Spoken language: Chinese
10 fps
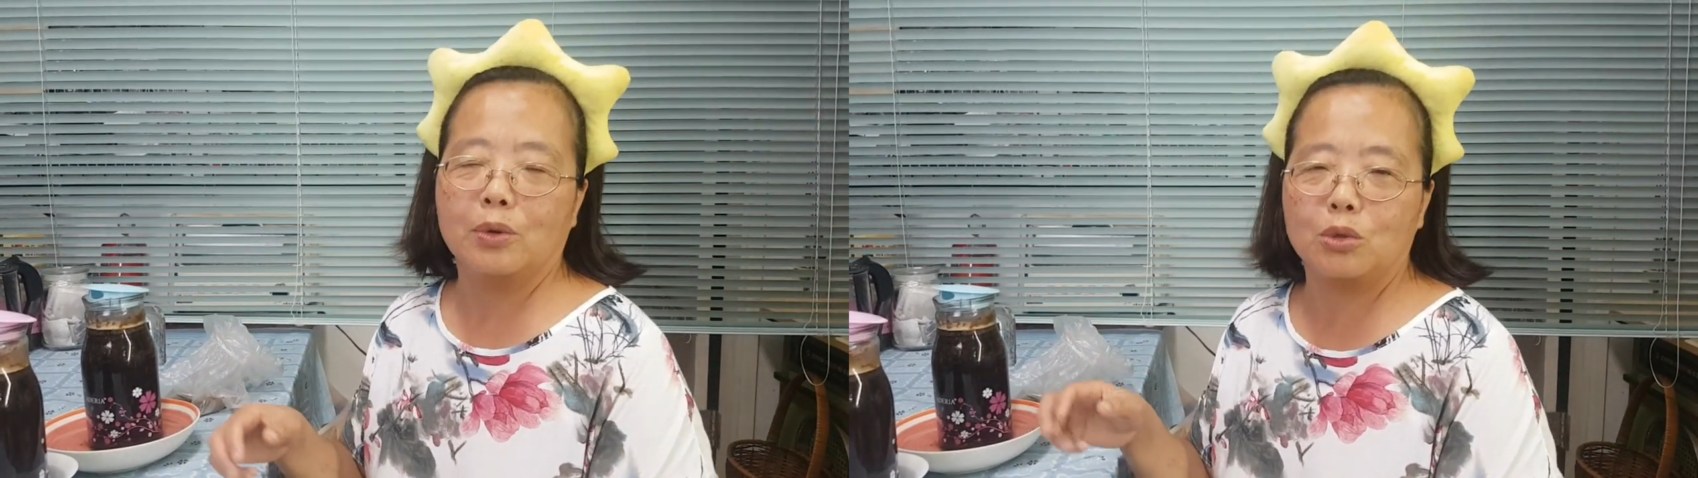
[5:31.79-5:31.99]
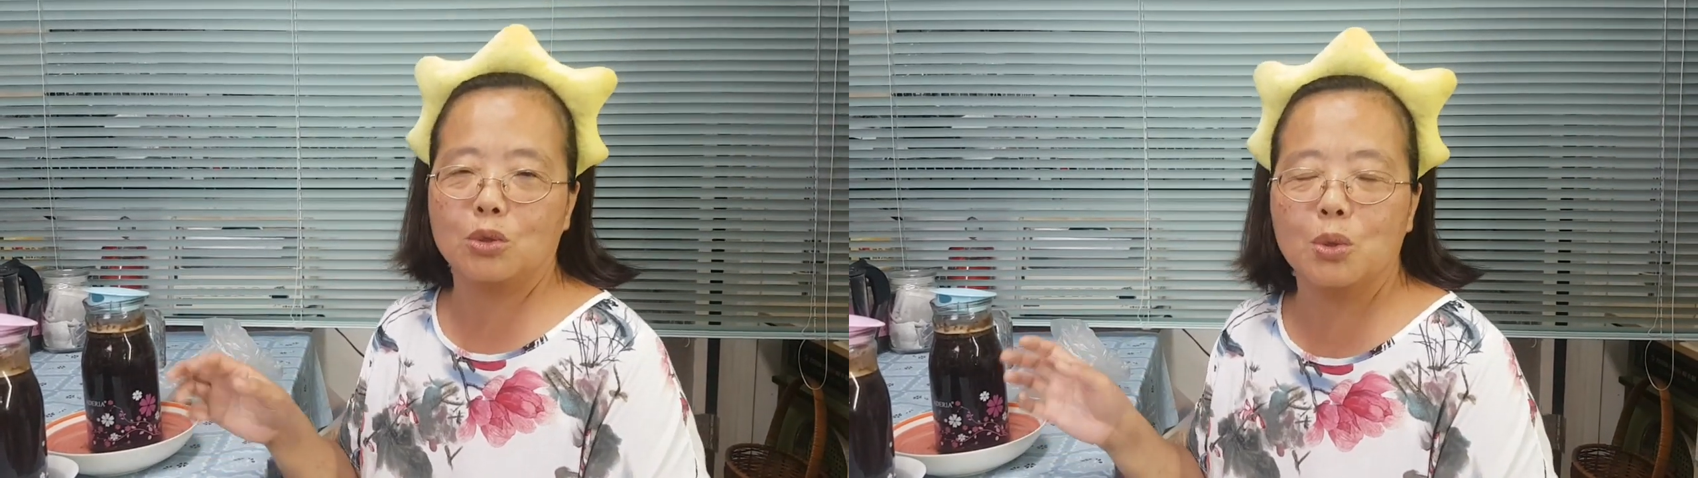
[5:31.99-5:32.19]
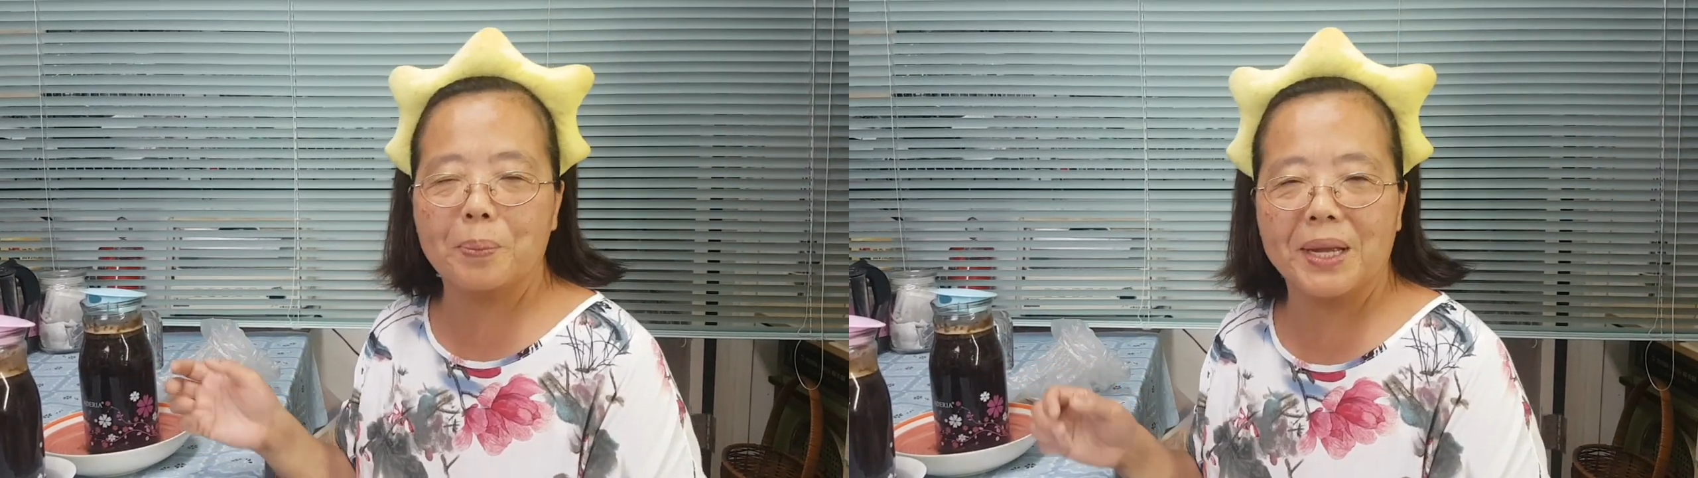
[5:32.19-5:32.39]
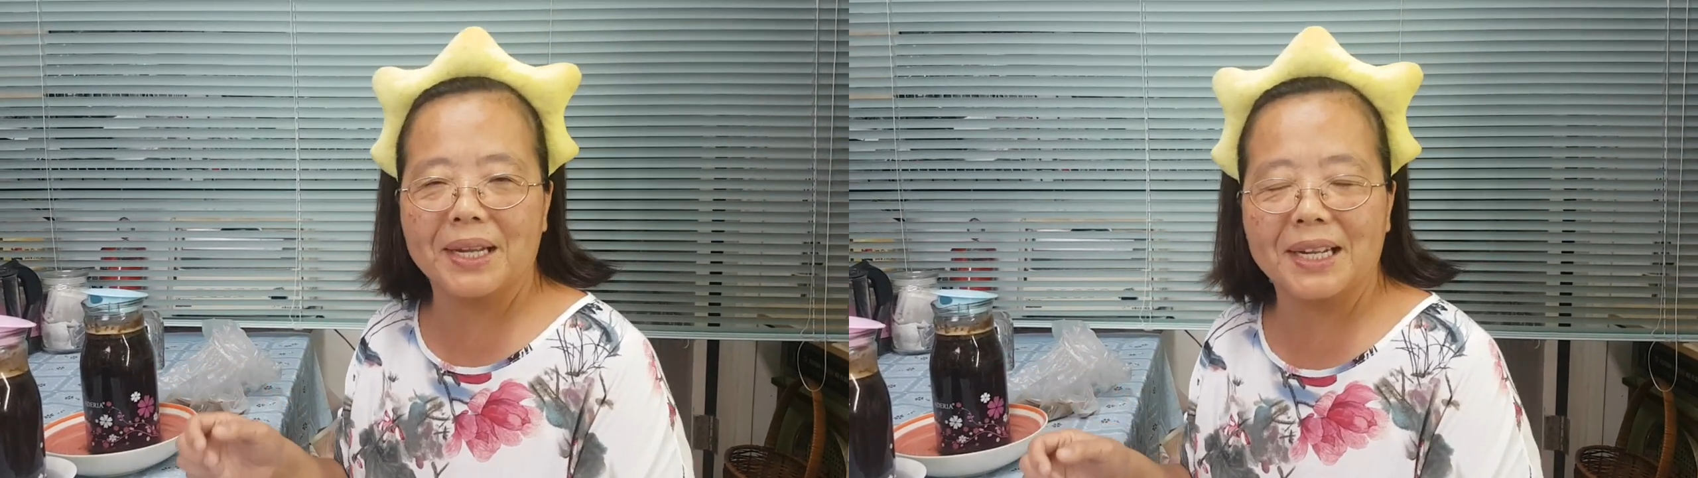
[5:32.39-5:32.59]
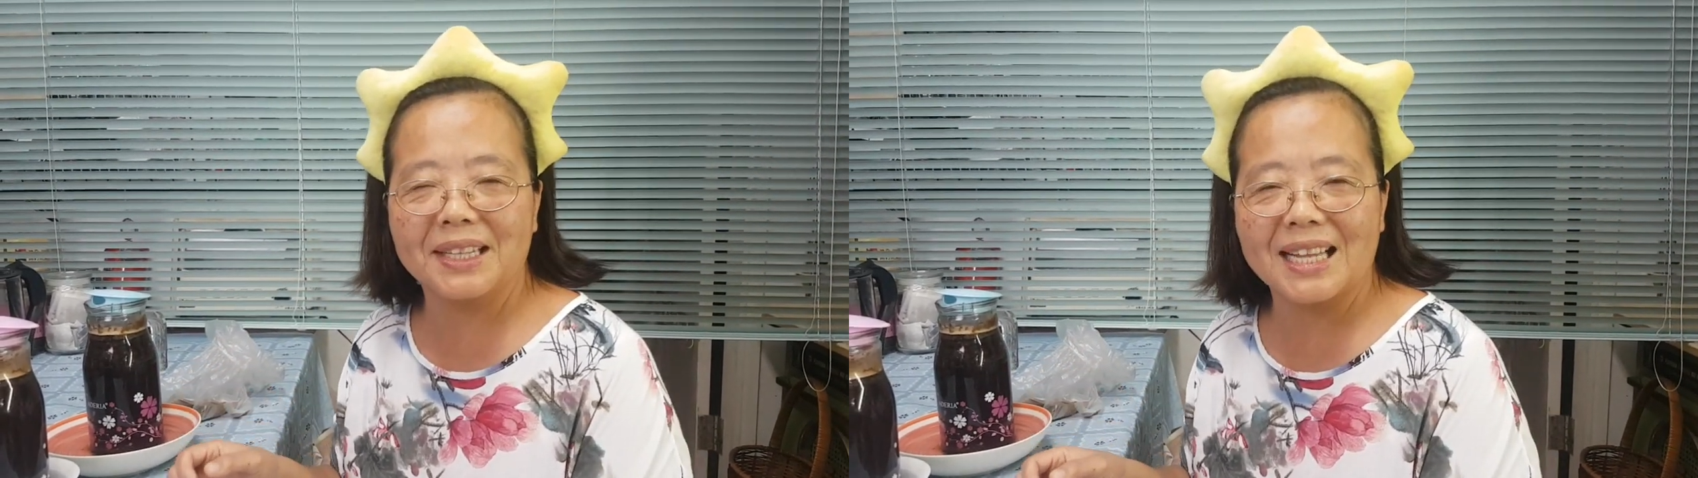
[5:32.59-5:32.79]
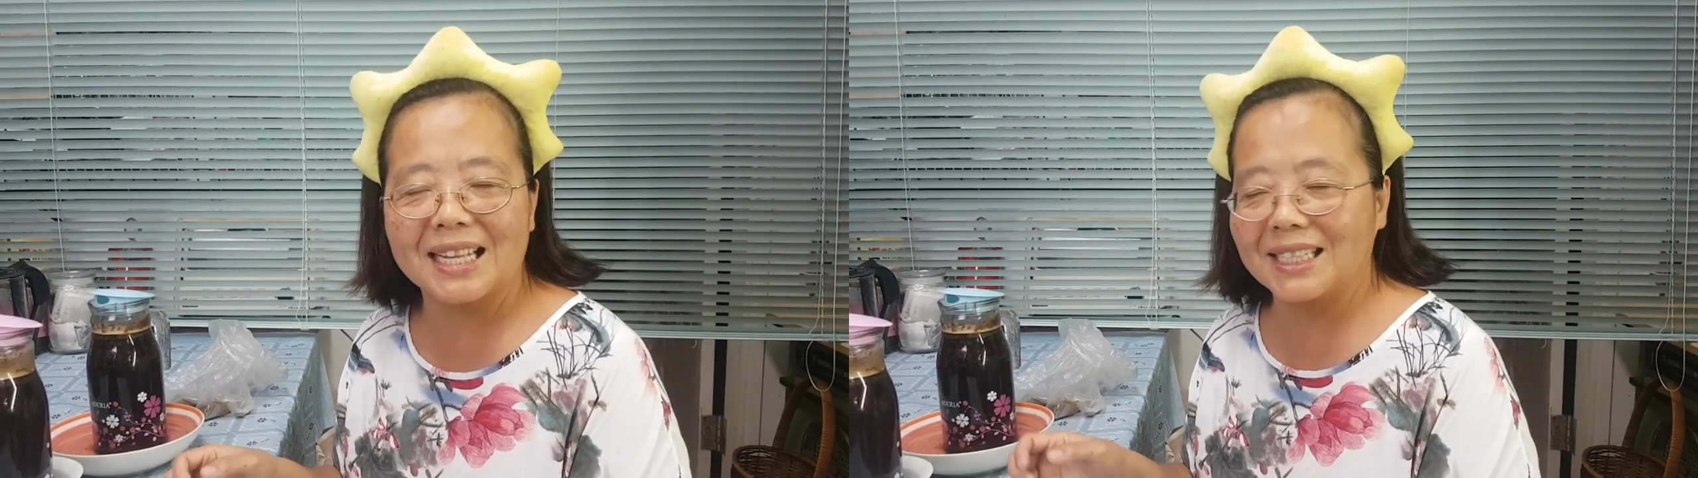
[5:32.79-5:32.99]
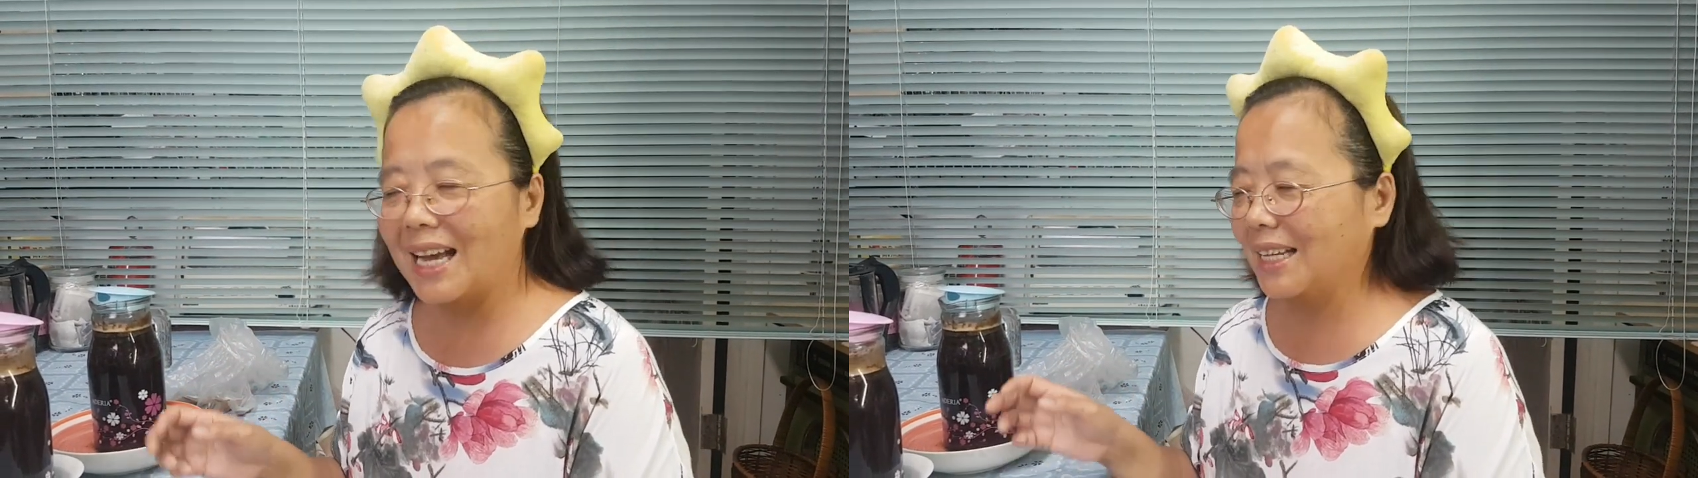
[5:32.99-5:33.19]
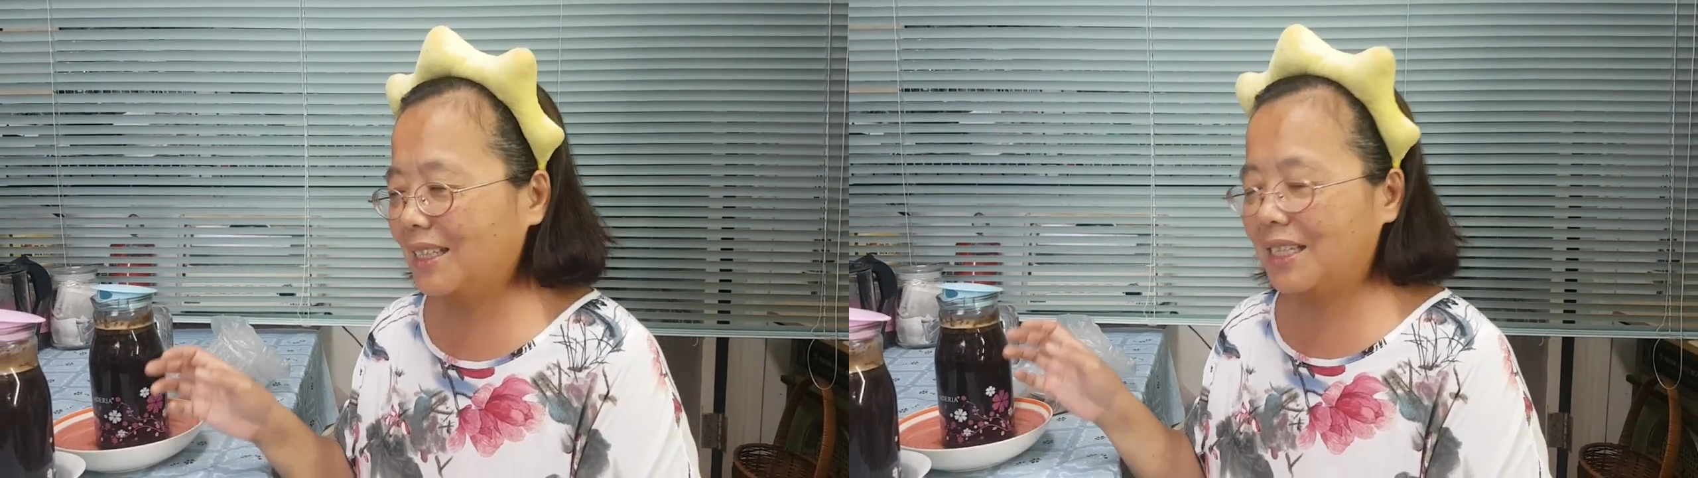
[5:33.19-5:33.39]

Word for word: 我就顺便跟大家